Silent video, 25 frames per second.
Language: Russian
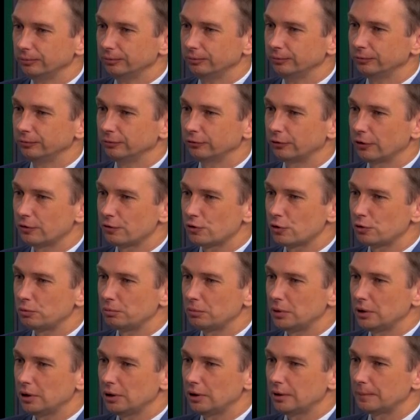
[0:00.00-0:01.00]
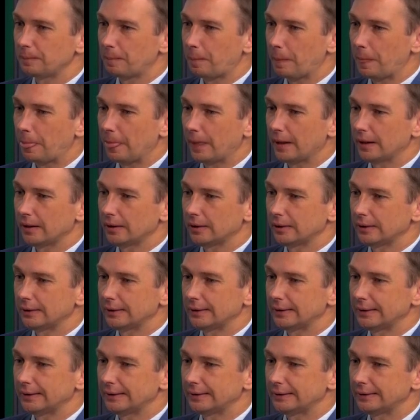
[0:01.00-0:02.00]
во всем мире,
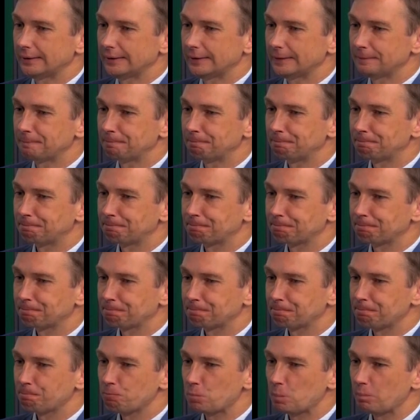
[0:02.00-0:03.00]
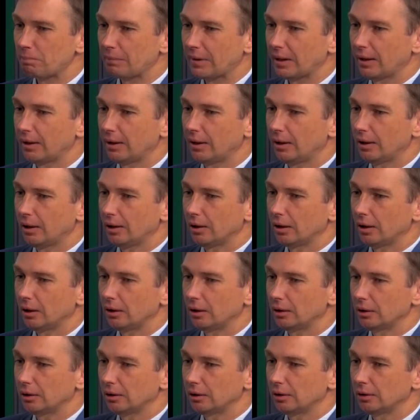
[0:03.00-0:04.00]
это
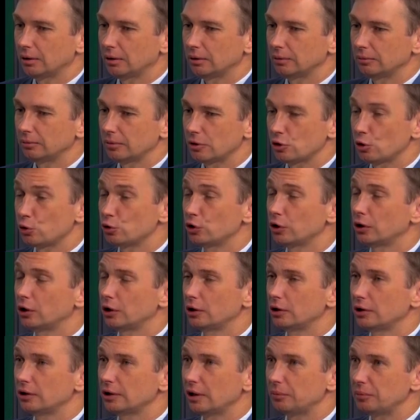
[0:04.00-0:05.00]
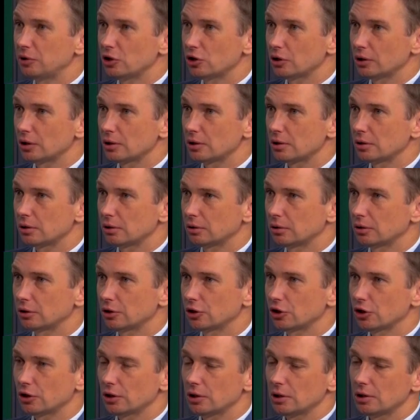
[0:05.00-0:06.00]
Э, исключительно динамичность
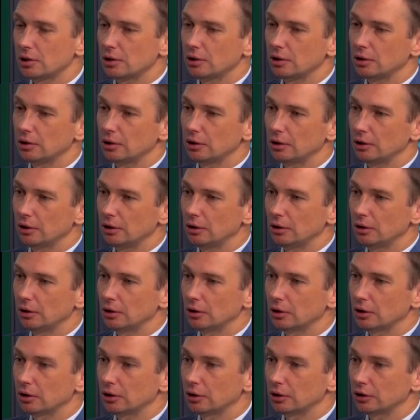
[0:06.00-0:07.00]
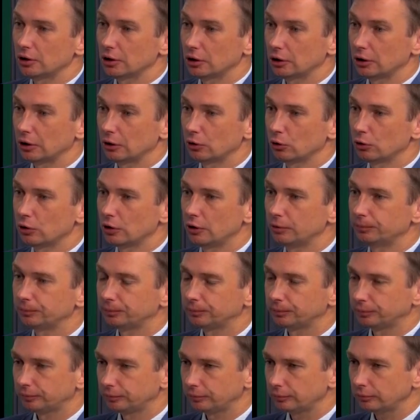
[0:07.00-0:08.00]
жизни и э, технологий,
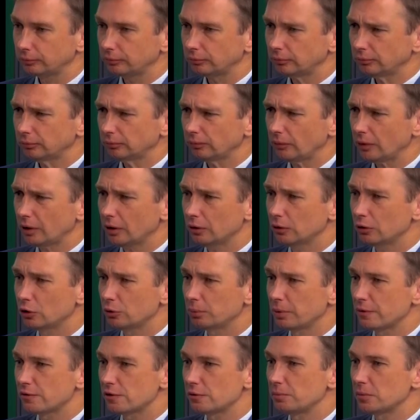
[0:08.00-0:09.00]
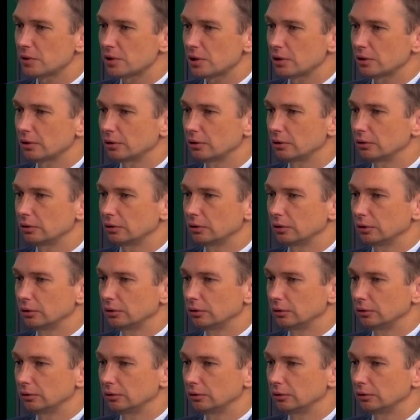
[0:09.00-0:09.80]
которые повсеместно э,